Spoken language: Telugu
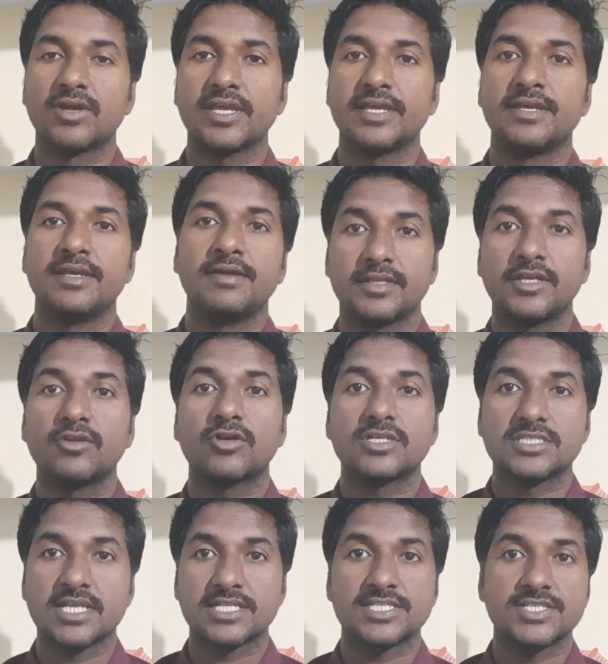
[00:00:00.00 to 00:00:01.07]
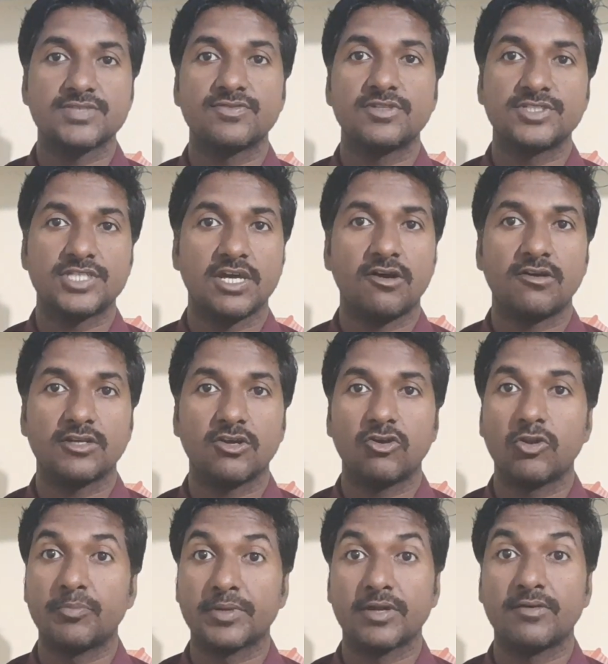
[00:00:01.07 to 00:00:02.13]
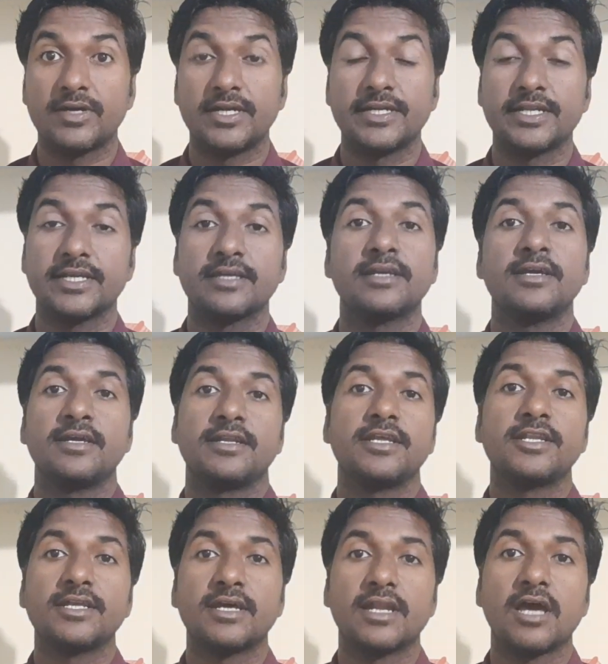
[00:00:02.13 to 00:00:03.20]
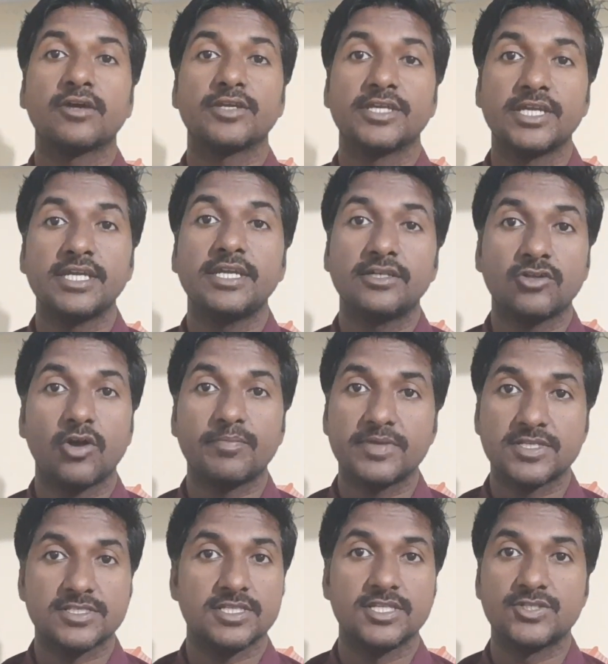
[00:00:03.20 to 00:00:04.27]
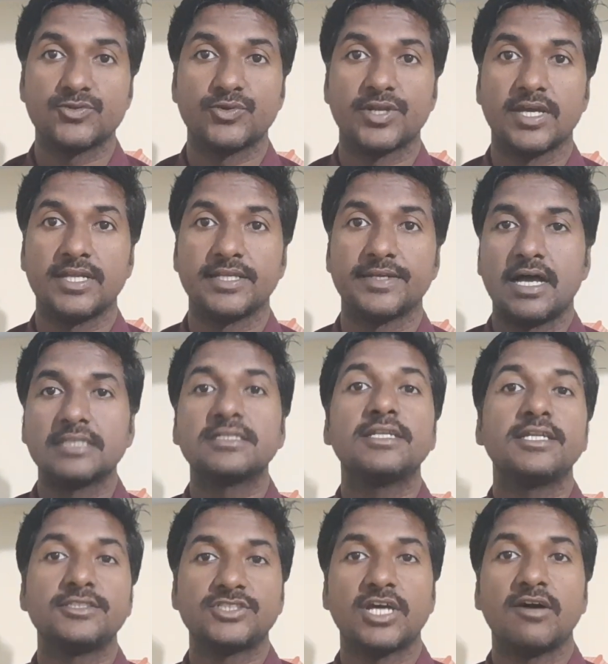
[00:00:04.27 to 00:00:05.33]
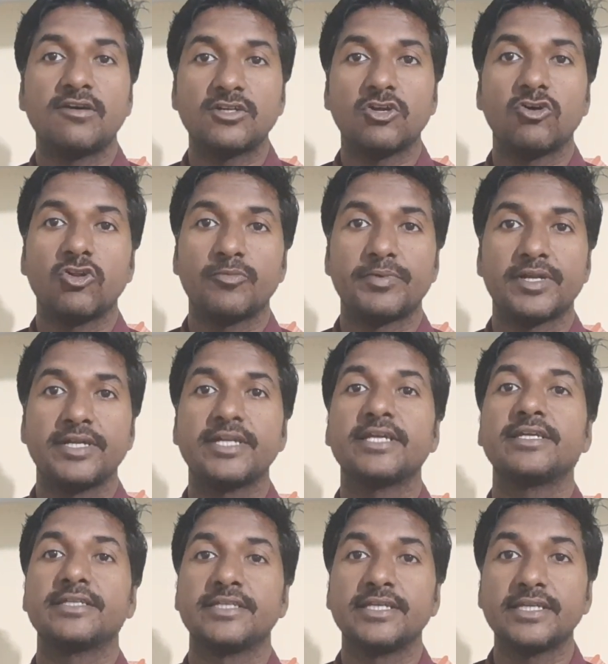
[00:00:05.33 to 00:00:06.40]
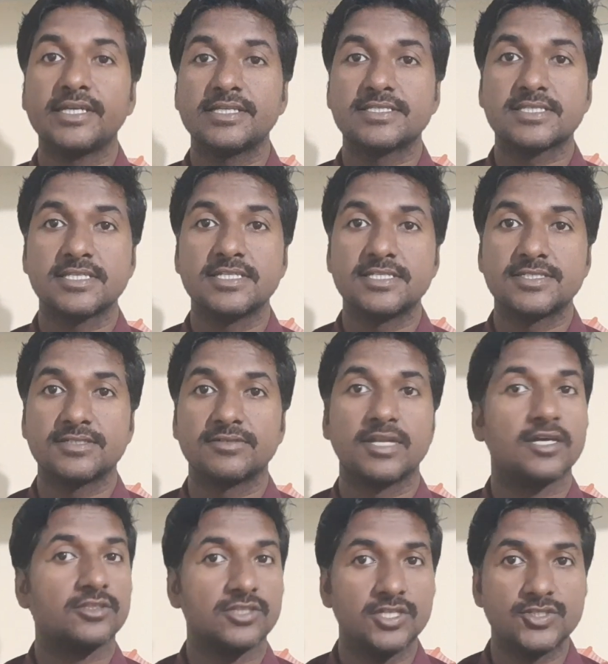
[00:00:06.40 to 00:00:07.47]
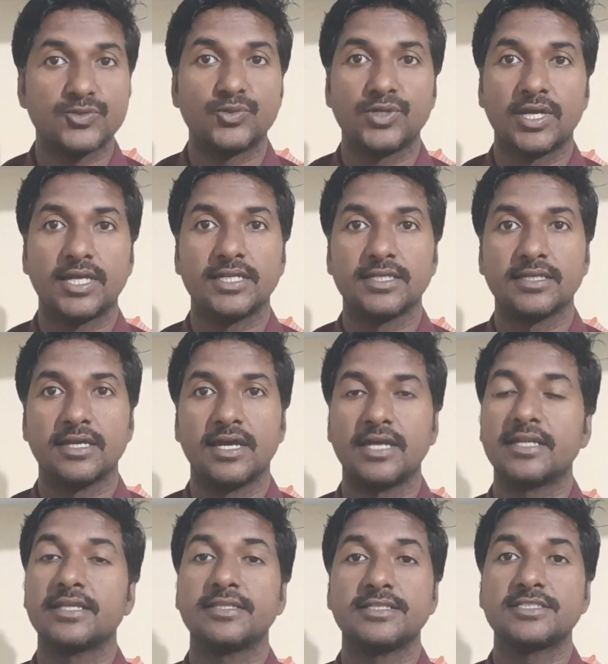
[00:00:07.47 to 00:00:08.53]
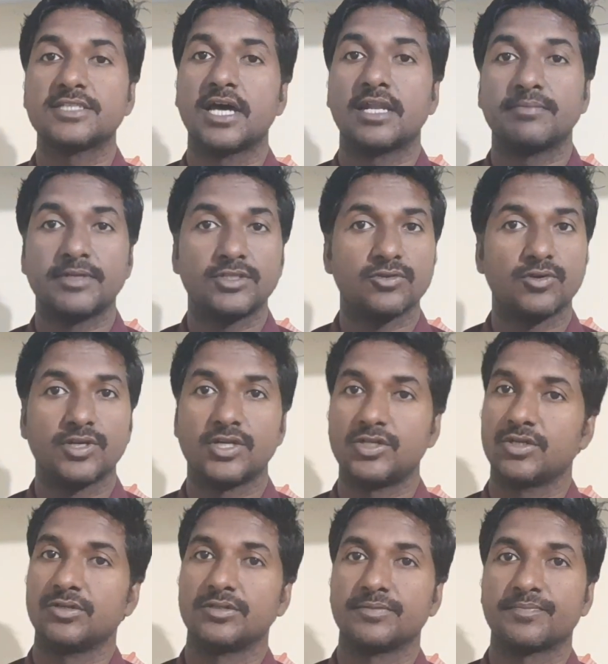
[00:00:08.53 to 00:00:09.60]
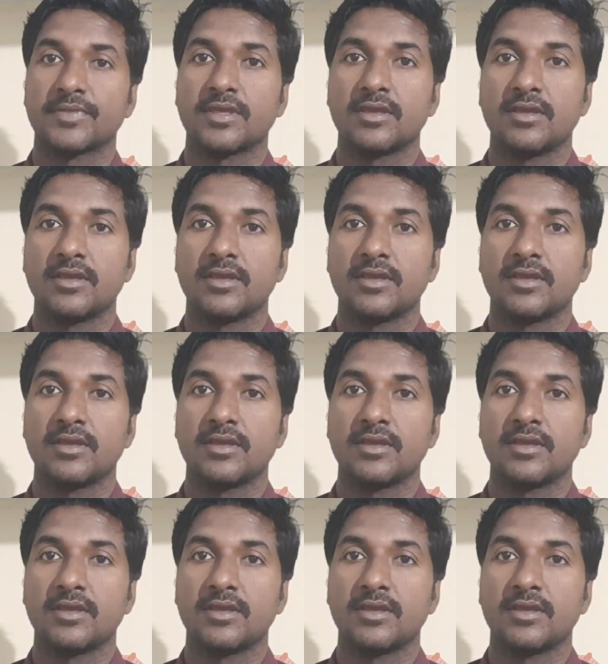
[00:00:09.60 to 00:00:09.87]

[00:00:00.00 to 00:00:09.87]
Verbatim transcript: ఓకే నేను ఒక సక్సెస్ఫుల్ జావా డెవలపర్ అవ్వాలంటే నేను నాకు ఏ టాపిక్స్ తెలిసి ఉండాలి అసలు నేను జావా డెవలపర్ అంటే ఏ స్కిల్స్ నాకు తెలిసి ఉండాలి అనేది చాలామందికి ఉన్న డౌట్